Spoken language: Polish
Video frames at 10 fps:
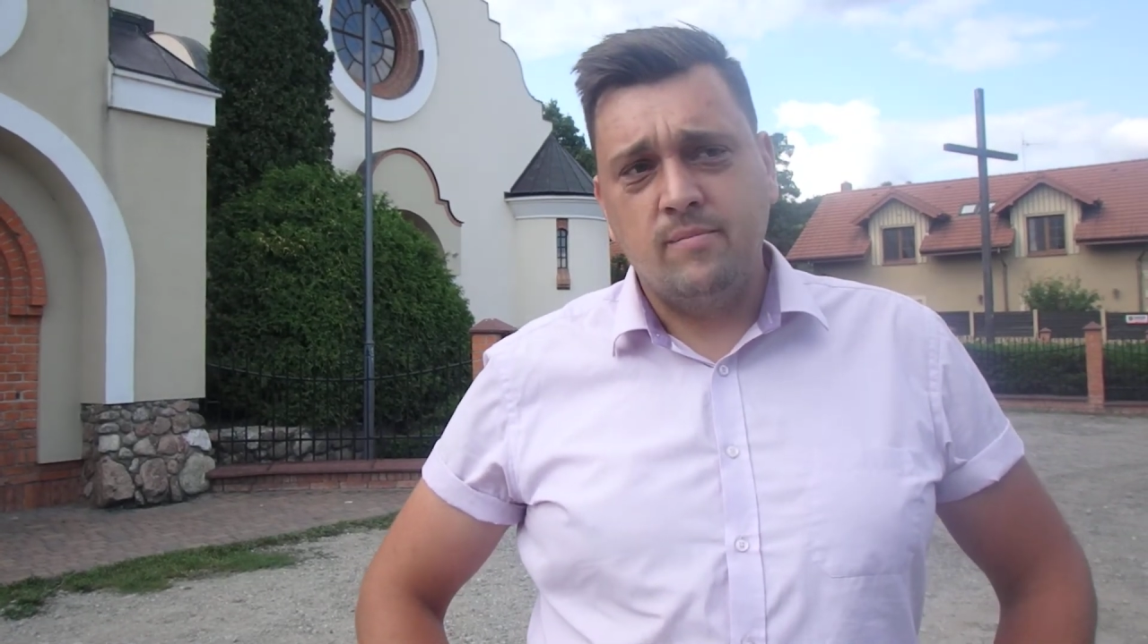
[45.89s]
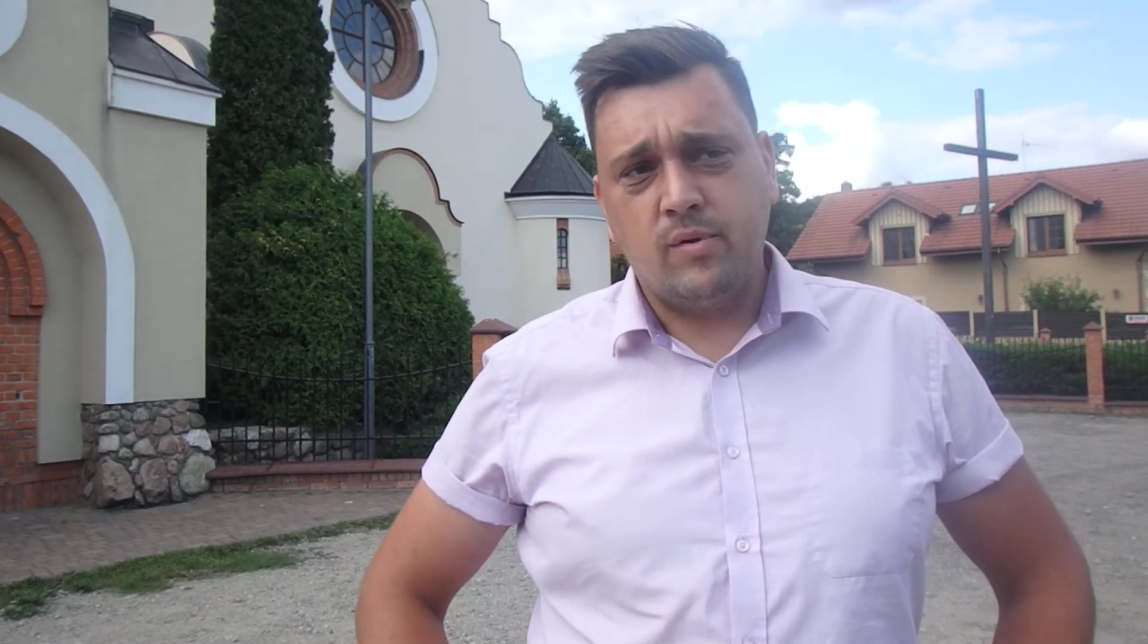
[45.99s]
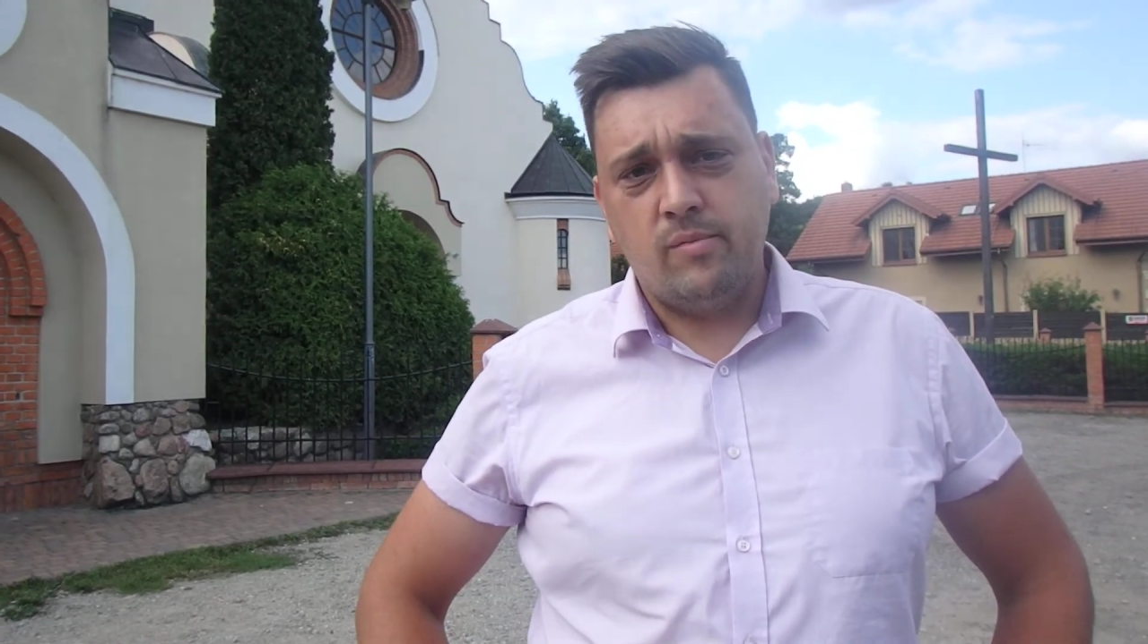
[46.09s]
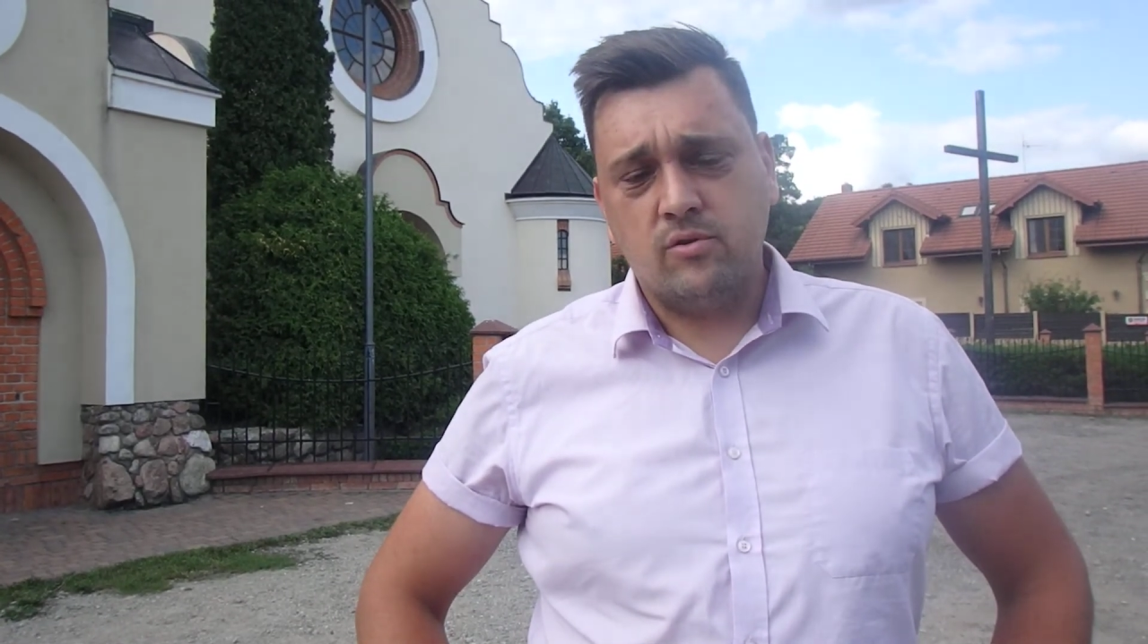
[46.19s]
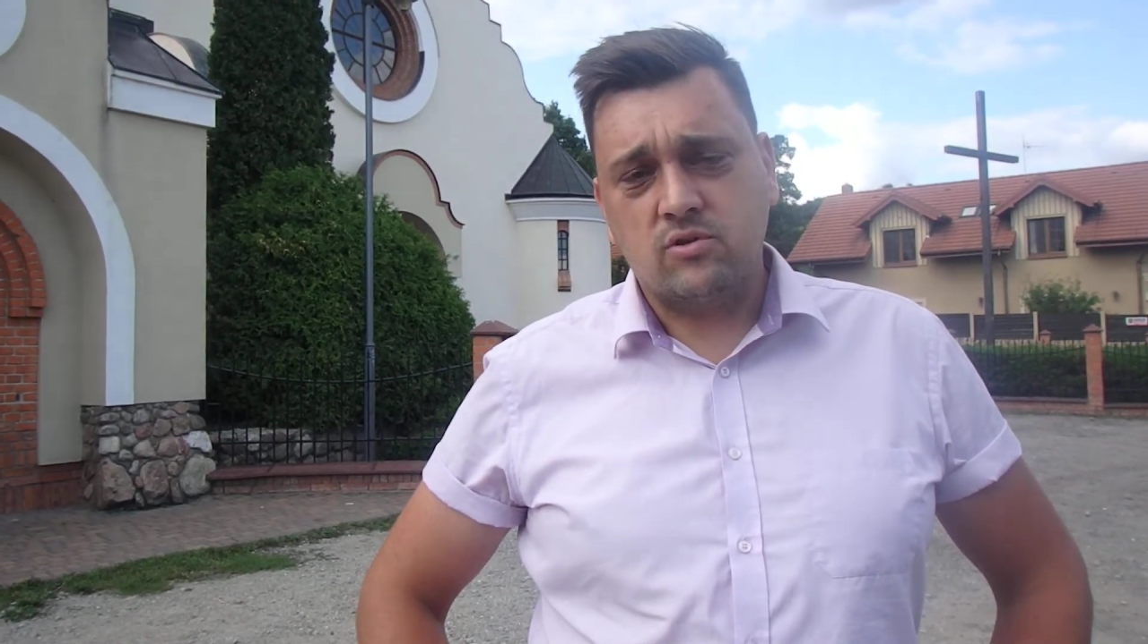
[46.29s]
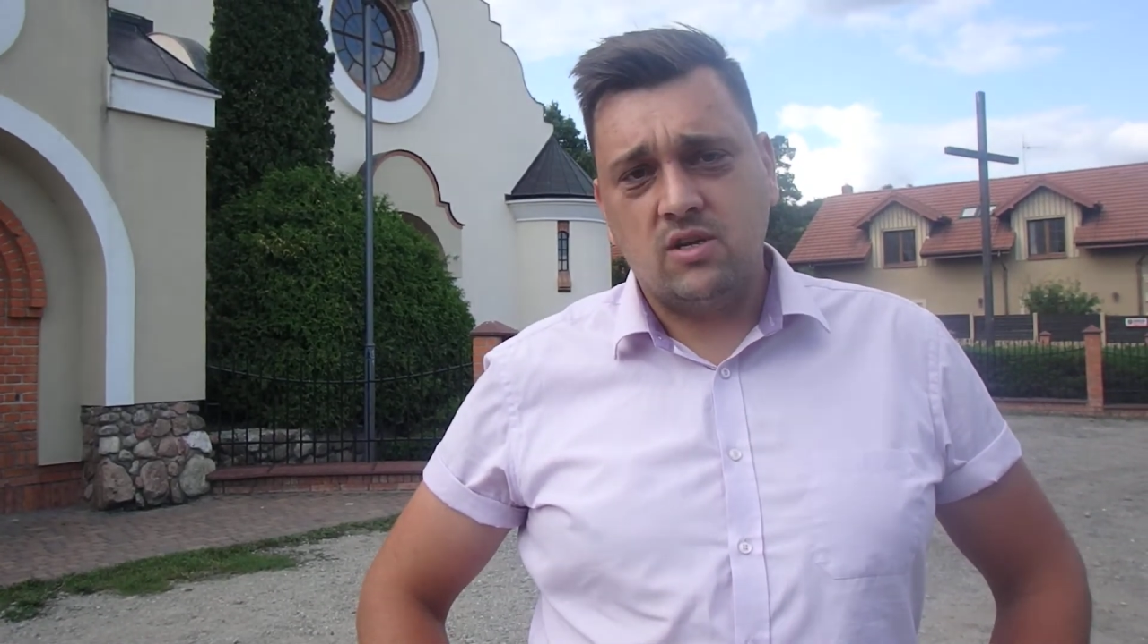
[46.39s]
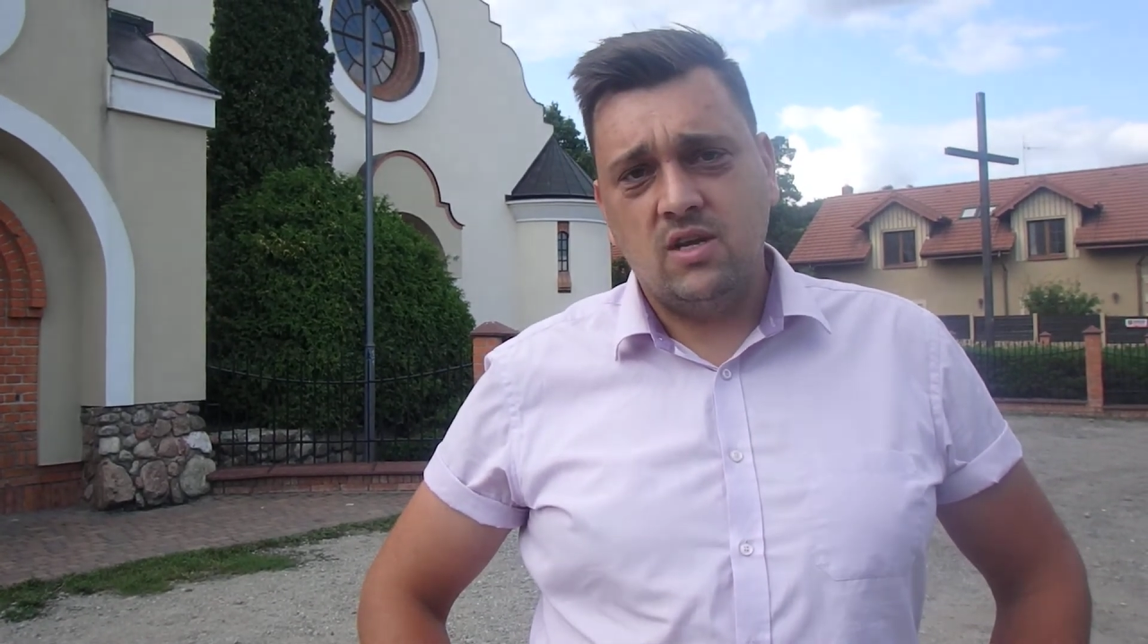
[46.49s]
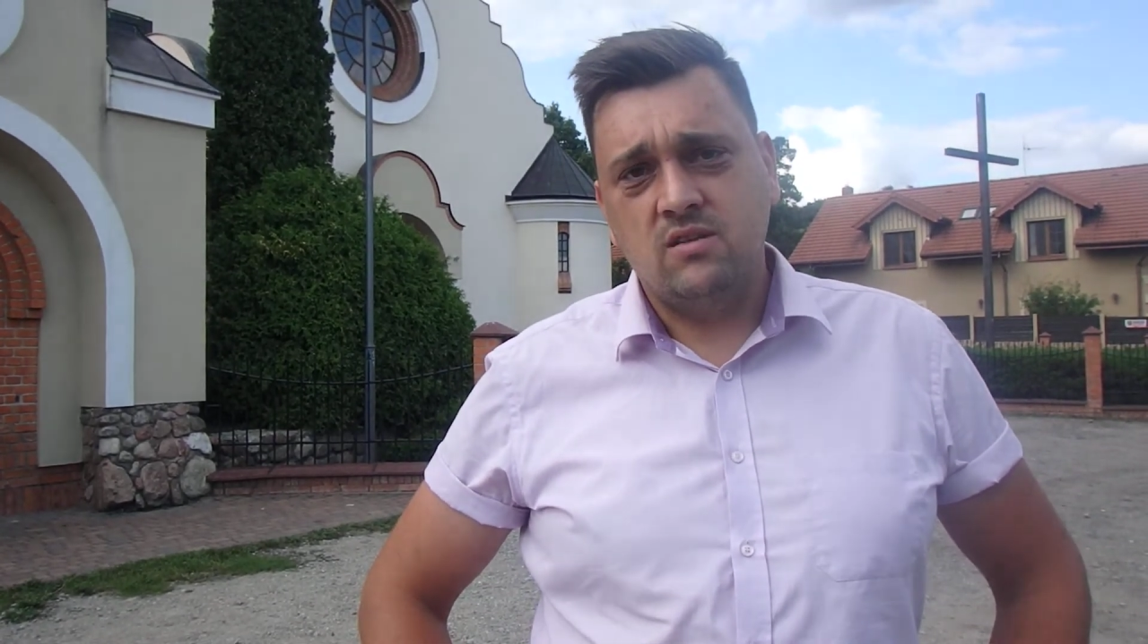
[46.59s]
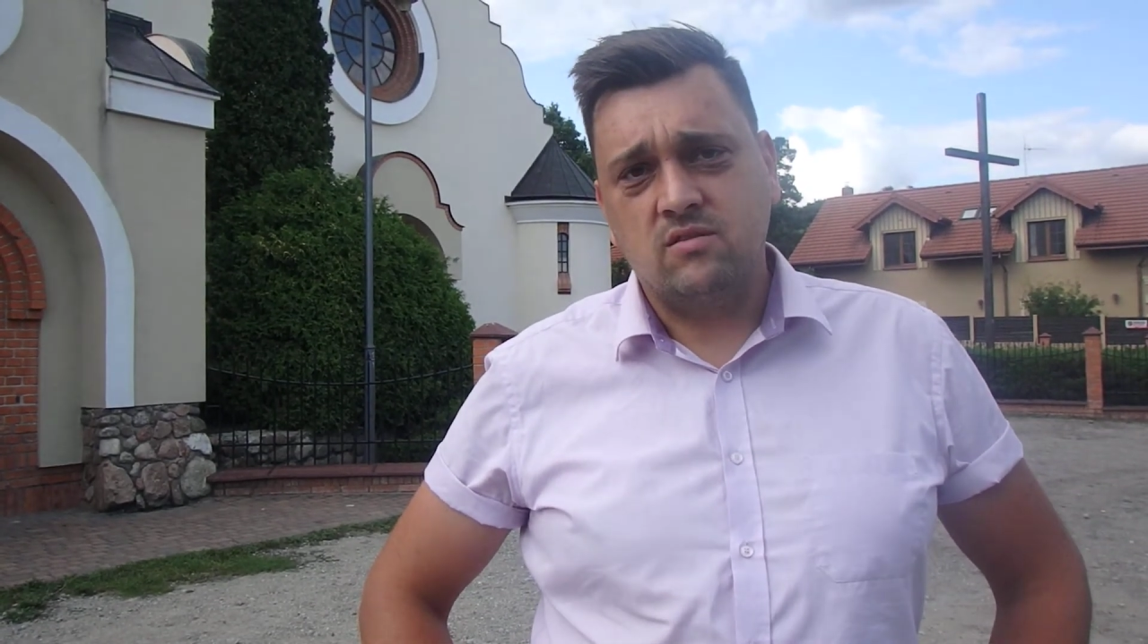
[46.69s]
poboczne,